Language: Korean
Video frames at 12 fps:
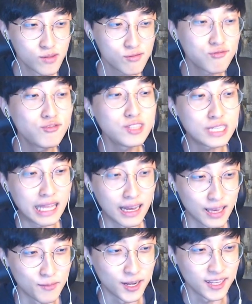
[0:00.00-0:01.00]

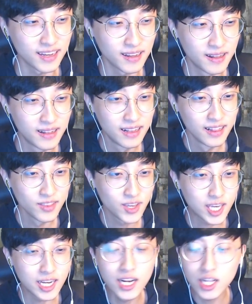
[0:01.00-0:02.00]
순진하게 말이야
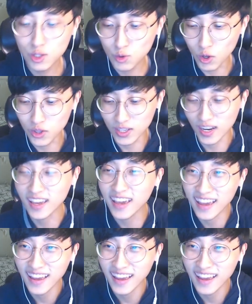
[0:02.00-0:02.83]
길드원들에게